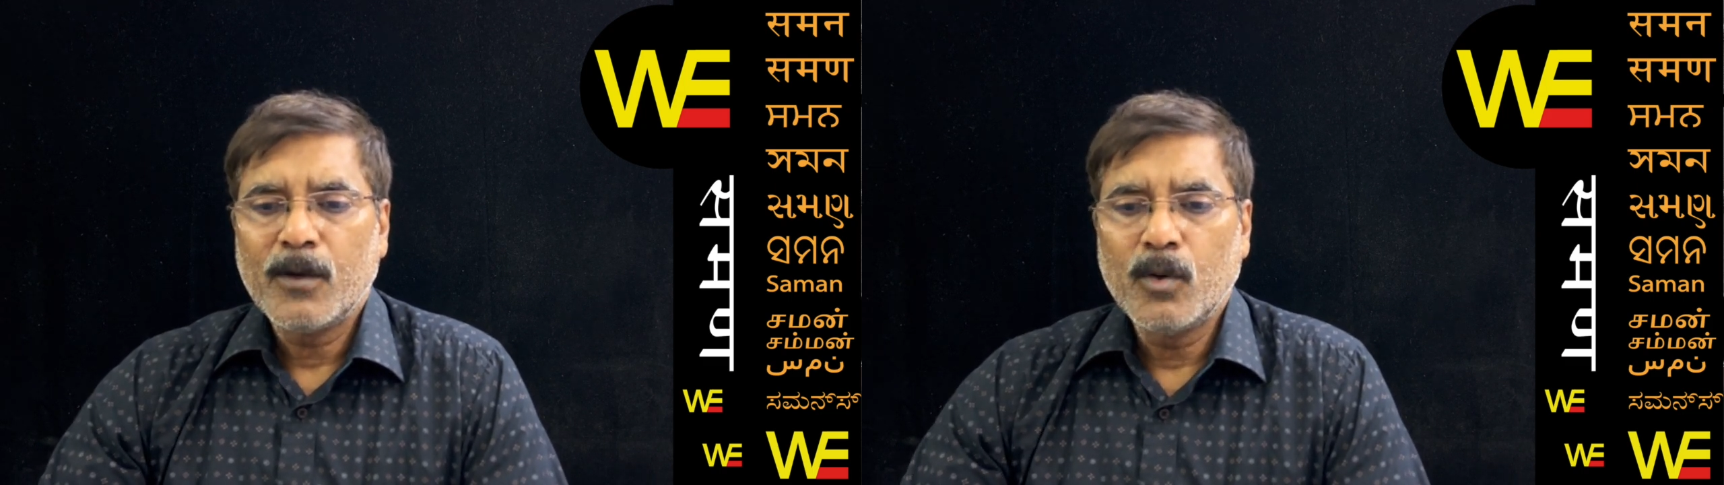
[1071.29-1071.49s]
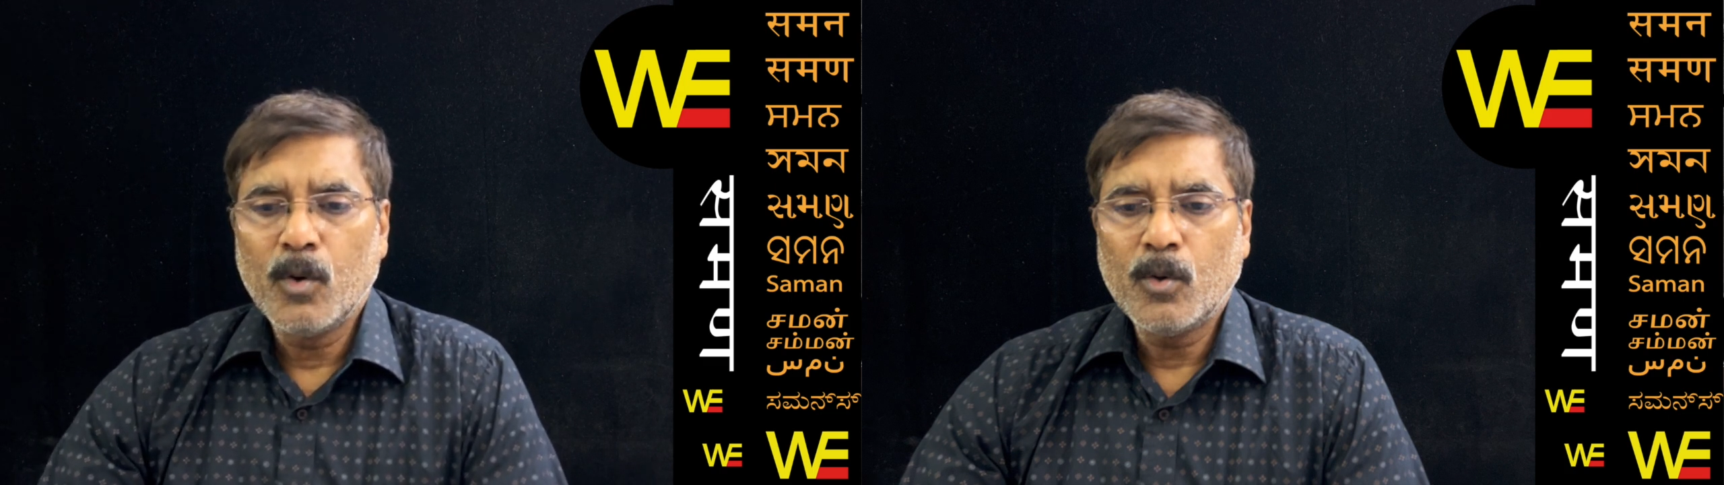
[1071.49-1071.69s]

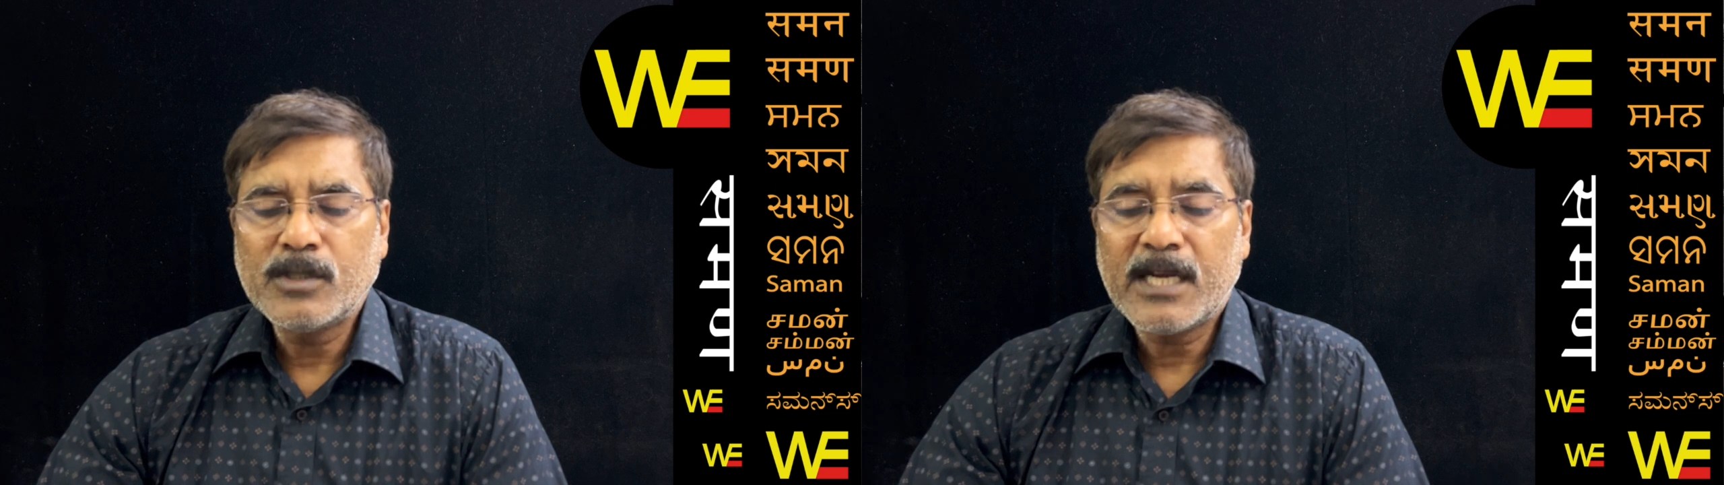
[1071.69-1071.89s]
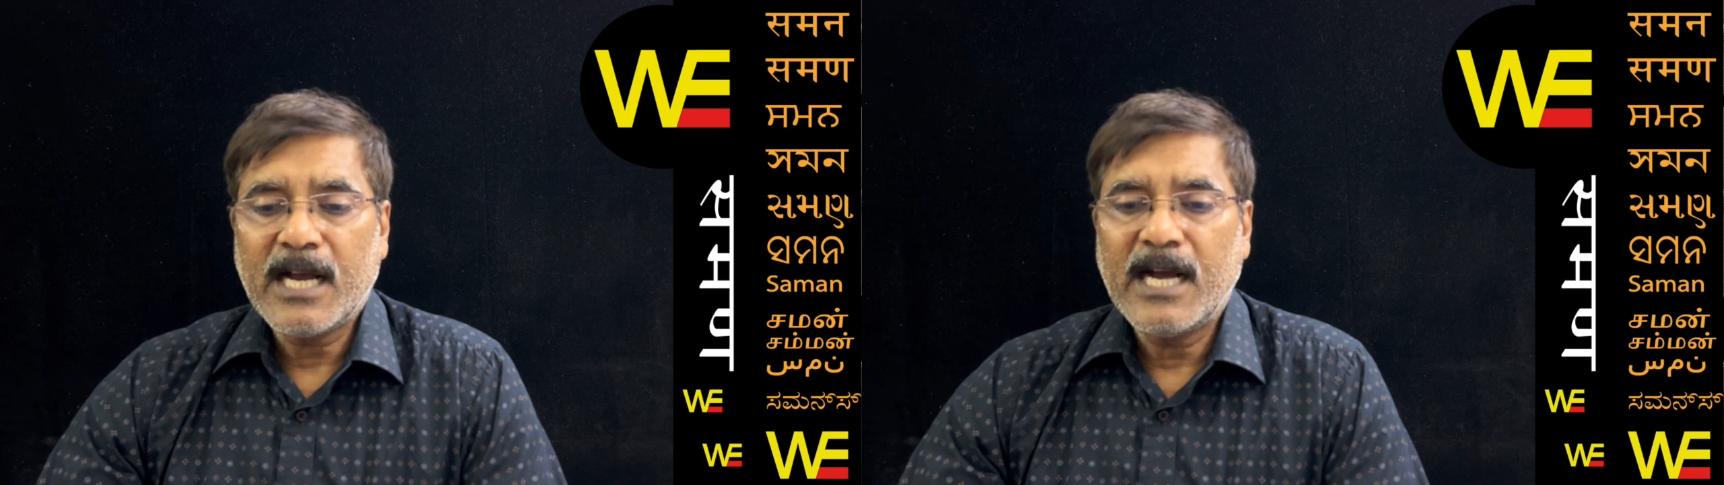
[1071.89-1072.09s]
लोगों
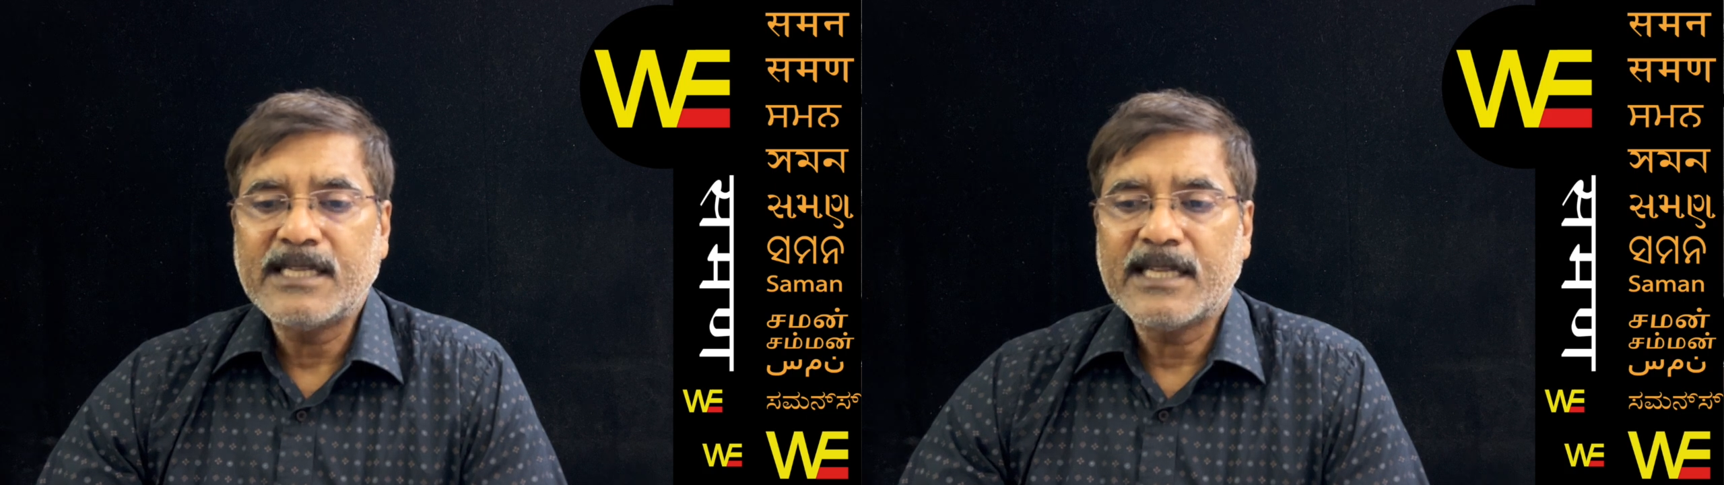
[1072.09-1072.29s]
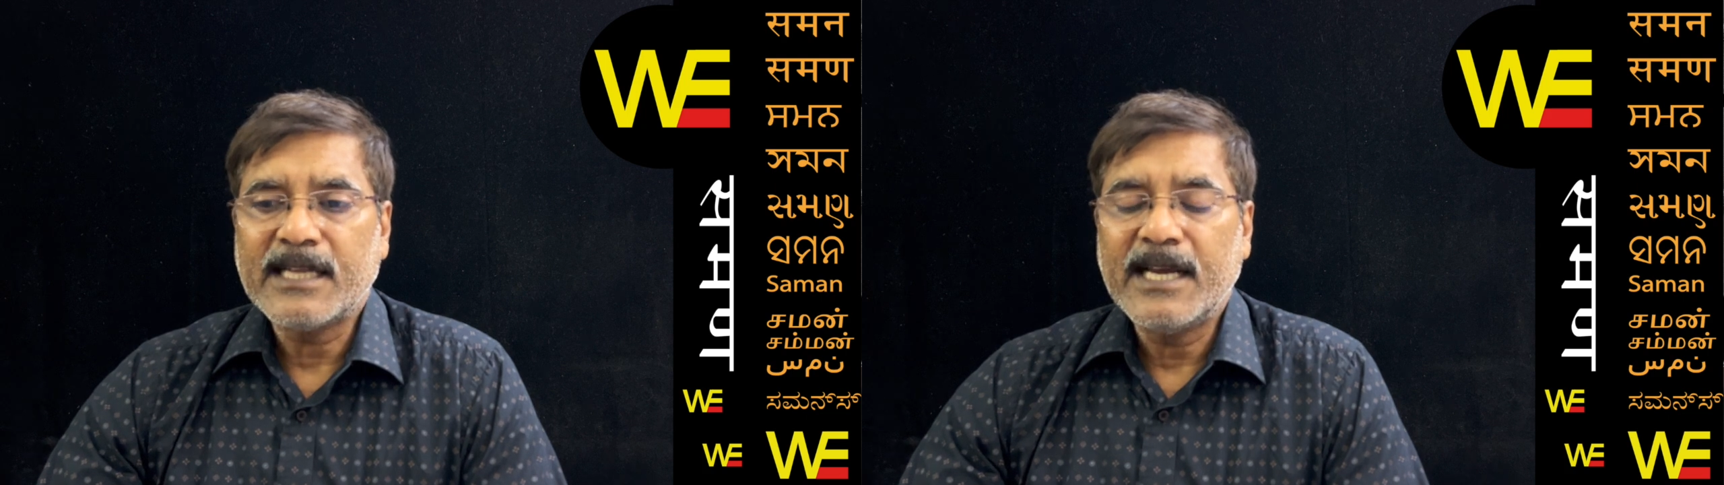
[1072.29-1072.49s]
से कहा
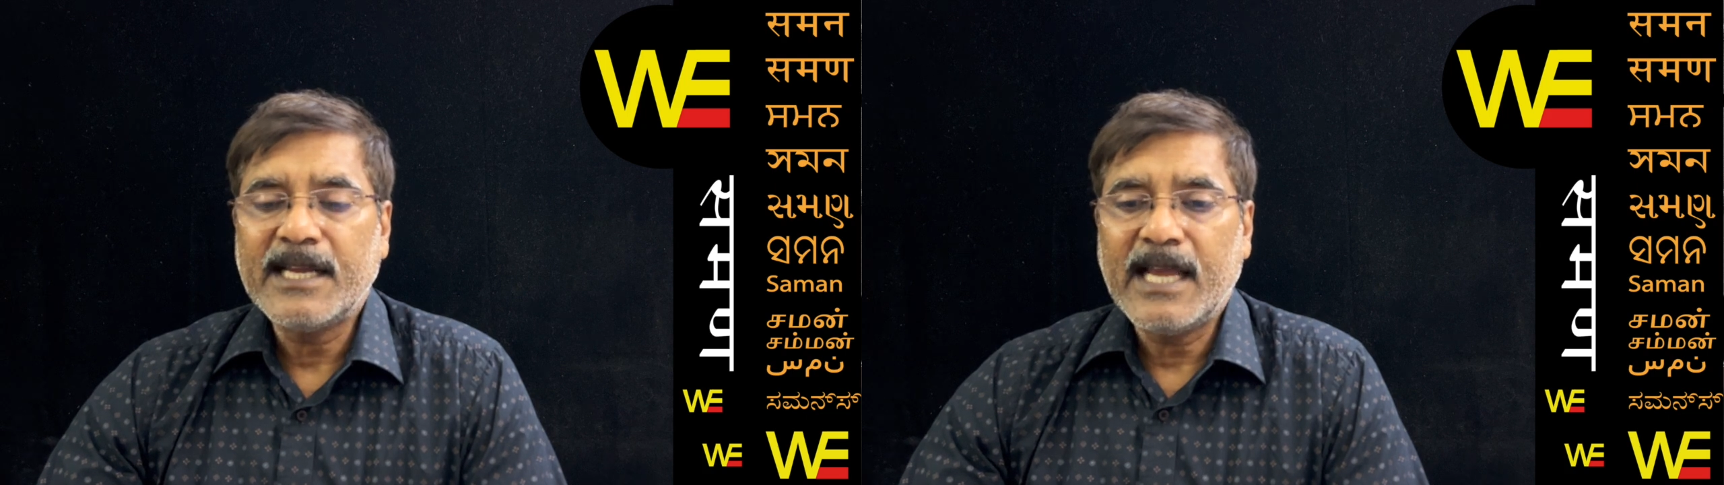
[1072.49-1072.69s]
जाता है